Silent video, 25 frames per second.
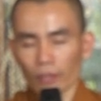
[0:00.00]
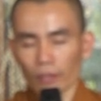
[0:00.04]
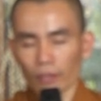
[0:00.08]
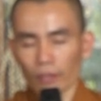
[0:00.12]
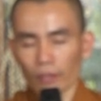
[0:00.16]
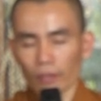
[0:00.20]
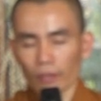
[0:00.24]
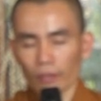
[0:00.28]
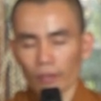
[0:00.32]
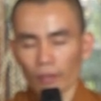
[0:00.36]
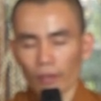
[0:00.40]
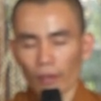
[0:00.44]

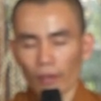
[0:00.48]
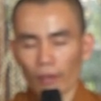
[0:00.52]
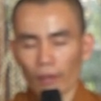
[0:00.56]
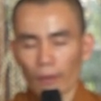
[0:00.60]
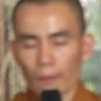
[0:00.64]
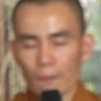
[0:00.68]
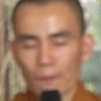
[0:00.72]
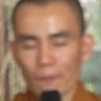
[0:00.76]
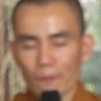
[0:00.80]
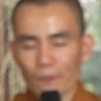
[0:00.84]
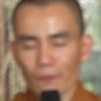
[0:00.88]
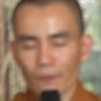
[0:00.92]
thì
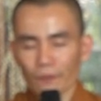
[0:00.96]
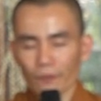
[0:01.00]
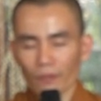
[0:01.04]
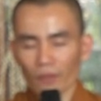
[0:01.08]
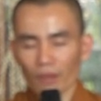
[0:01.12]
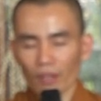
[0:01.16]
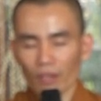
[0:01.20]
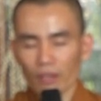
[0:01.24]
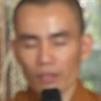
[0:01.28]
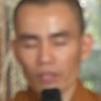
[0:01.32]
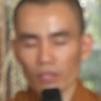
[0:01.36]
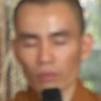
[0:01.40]

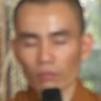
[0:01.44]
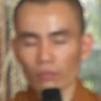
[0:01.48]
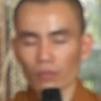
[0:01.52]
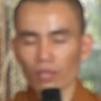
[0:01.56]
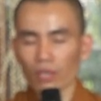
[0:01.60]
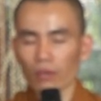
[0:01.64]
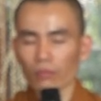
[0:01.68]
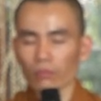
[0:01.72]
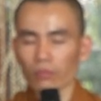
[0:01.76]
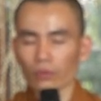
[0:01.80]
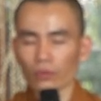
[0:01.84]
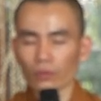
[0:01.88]
trong
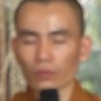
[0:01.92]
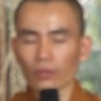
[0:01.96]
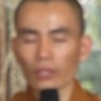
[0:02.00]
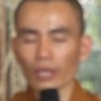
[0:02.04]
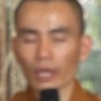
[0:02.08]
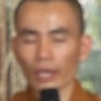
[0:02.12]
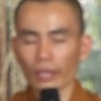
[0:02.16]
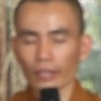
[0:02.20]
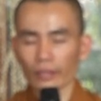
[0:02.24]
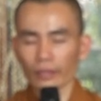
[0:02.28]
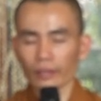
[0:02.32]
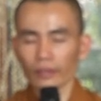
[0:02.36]
lòng của
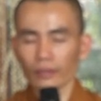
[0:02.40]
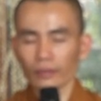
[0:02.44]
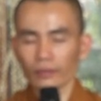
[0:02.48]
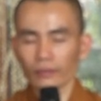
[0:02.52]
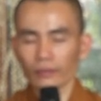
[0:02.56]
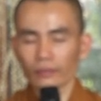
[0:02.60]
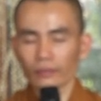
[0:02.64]
Ngài đó,